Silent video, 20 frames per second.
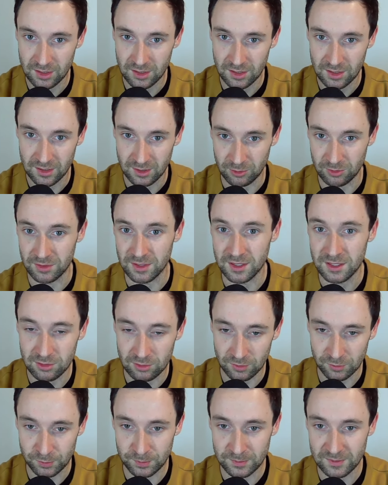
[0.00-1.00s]
also nicht
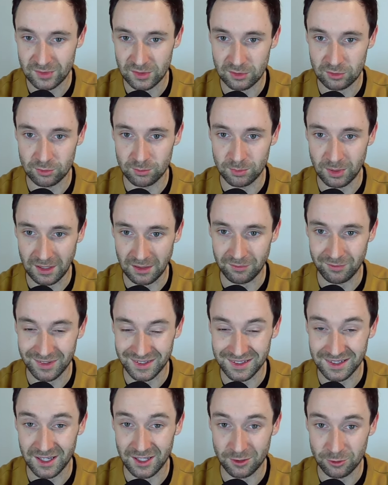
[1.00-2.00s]
nur aufs Spielfeld zu bringen,
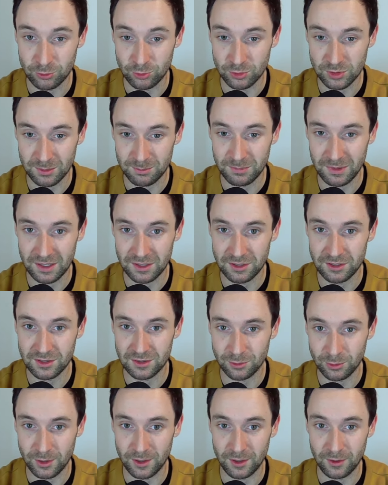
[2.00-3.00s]
wenn gerade Not am Mann
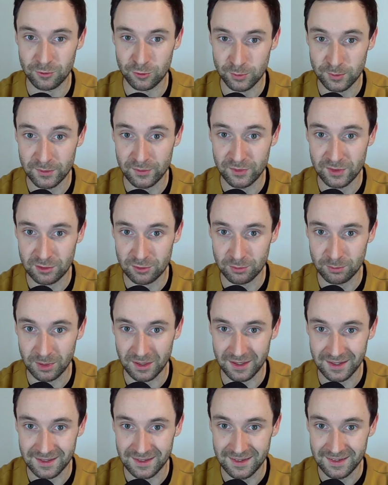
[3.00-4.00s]
ist, sondern aufs Spielfeld zu
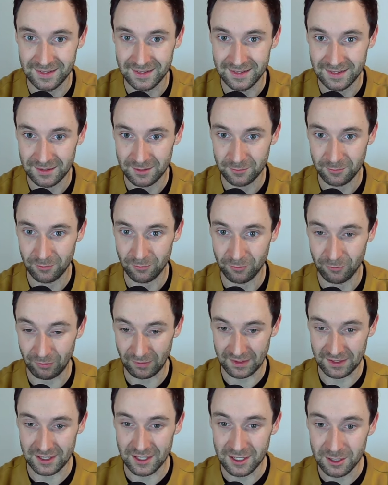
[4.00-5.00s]
bringen,
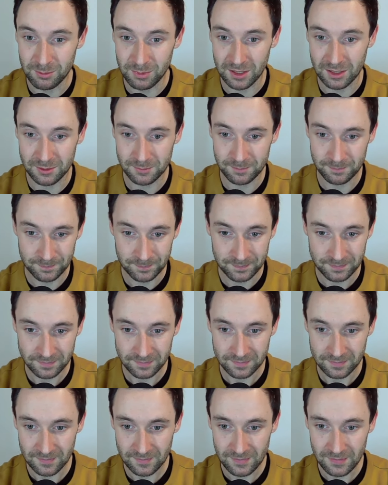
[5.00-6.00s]
wann immer
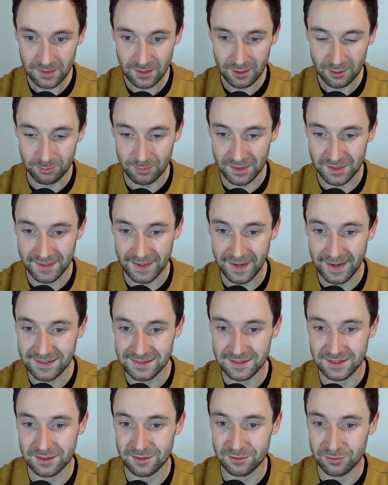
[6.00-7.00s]
man
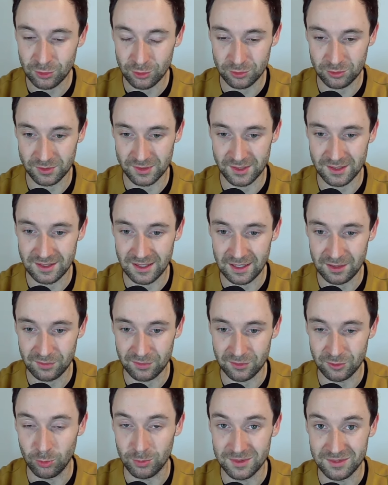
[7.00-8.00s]
denkt, sie würden uns jetzt
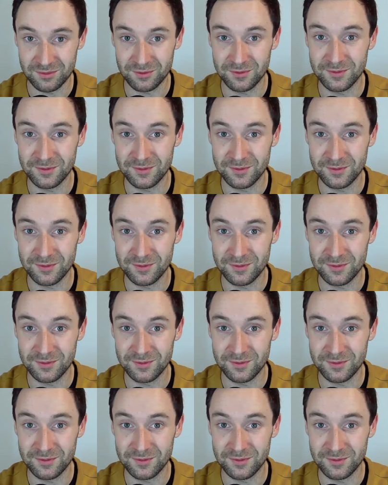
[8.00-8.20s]
helfen, um ihnen